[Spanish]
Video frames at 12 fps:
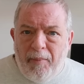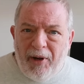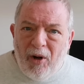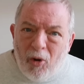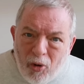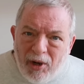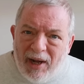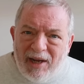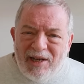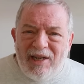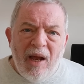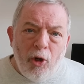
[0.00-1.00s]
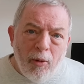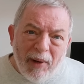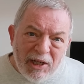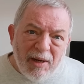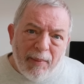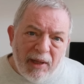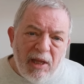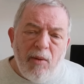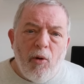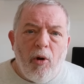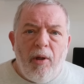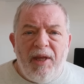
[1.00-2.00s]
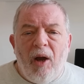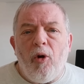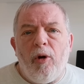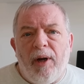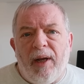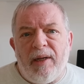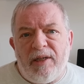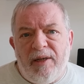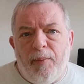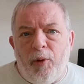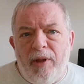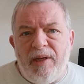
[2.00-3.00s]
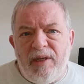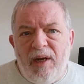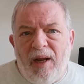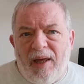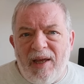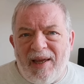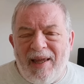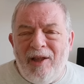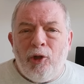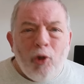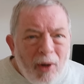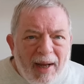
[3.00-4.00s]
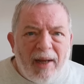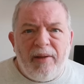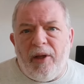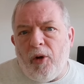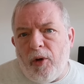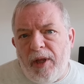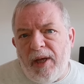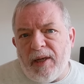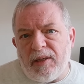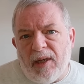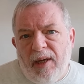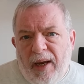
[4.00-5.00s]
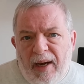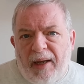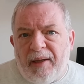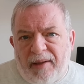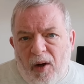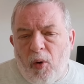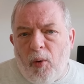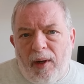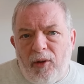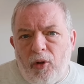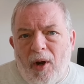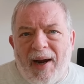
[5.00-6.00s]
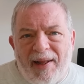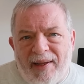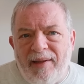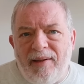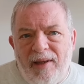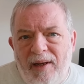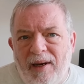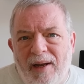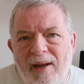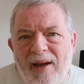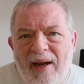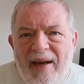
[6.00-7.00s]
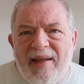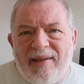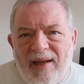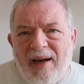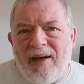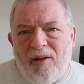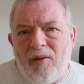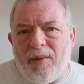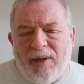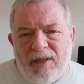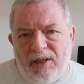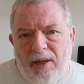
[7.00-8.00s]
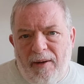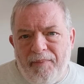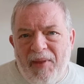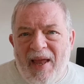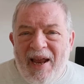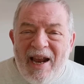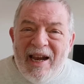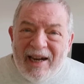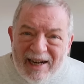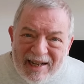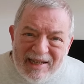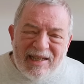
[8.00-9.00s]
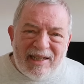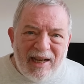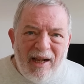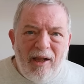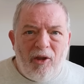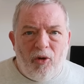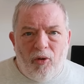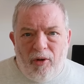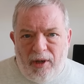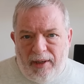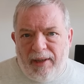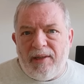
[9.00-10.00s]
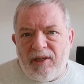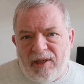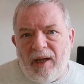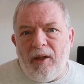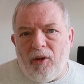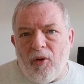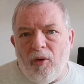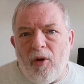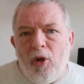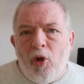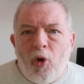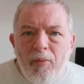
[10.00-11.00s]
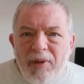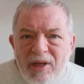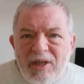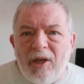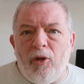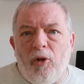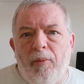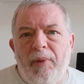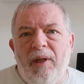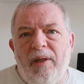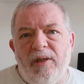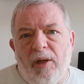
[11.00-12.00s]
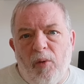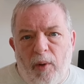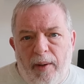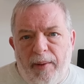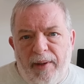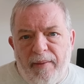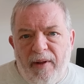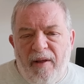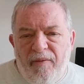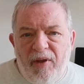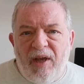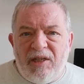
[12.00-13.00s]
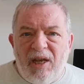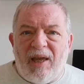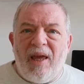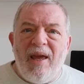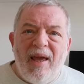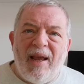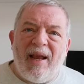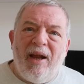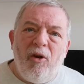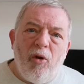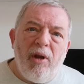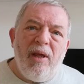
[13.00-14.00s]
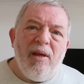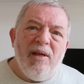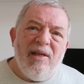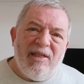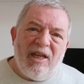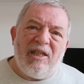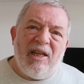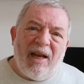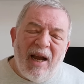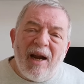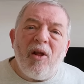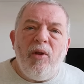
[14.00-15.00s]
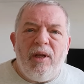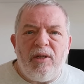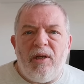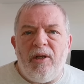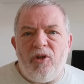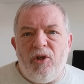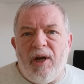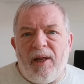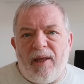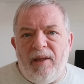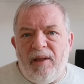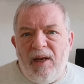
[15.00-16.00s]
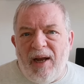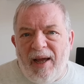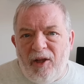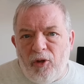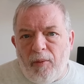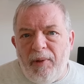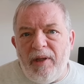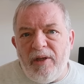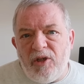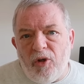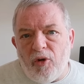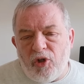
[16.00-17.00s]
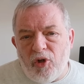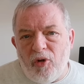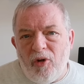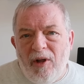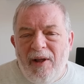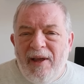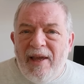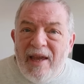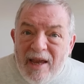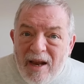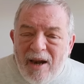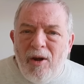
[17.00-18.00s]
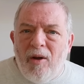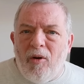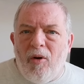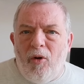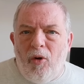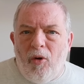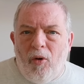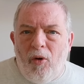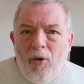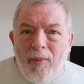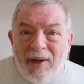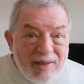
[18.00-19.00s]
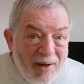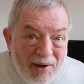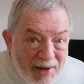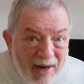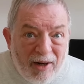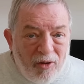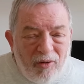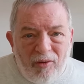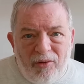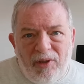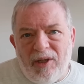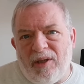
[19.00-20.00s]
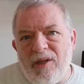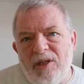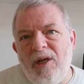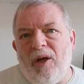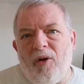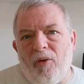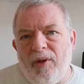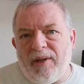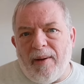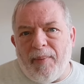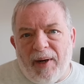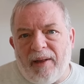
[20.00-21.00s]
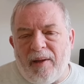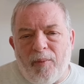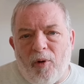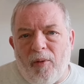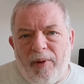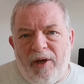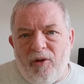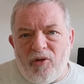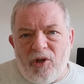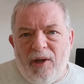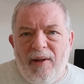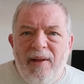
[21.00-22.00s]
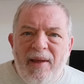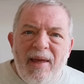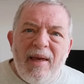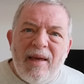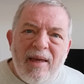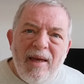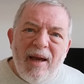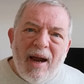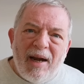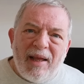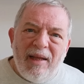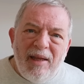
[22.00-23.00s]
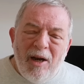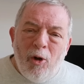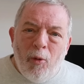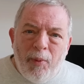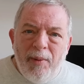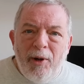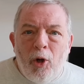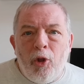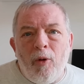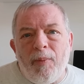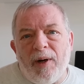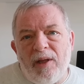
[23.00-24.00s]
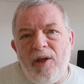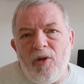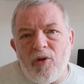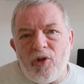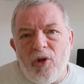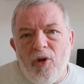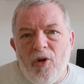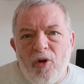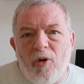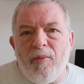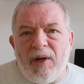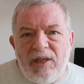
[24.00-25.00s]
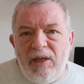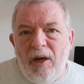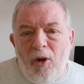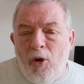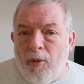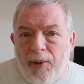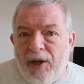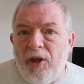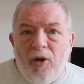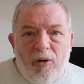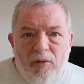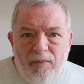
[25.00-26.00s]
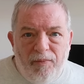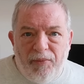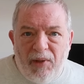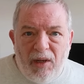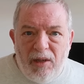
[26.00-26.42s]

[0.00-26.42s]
Pero ahora, lo más llamativo de ahora, se puede decir que es que en todas las categorías en las que están jugando, Argentina le está ganando a Brasil. El gran salto, el gran salto, comienza en 2019. Fíjense que Scaloni se hace cargo de la selección argentina en 2018 y lo, lo más raro de este ciclo, de esta parte por lo menos, es que Argentina los primeros dos partidos con Brasil los perdió.